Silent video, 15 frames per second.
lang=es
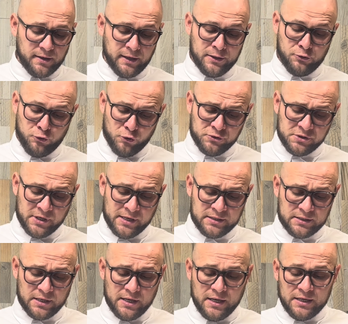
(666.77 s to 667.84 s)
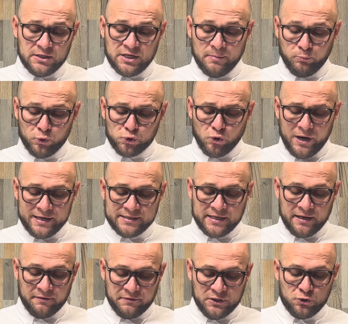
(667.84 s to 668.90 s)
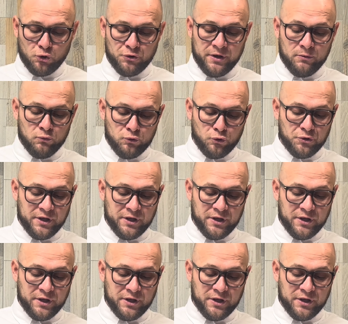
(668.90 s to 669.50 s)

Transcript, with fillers: Entonces se puso al servicio de uno